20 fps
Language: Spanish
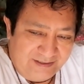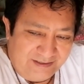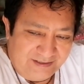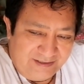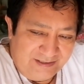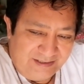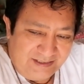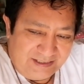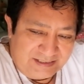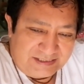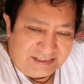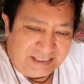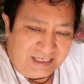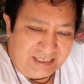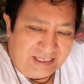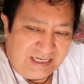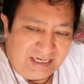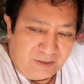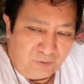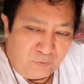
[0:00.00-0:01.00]
y
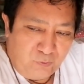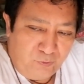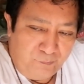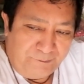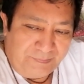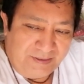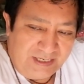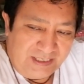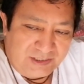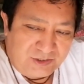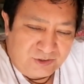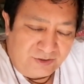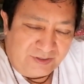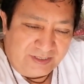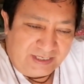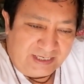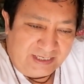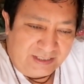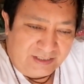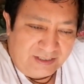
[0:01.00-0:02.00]
echarle la culpa al hecho
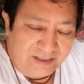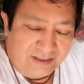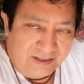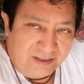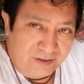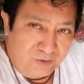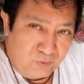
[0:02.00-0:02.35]
de que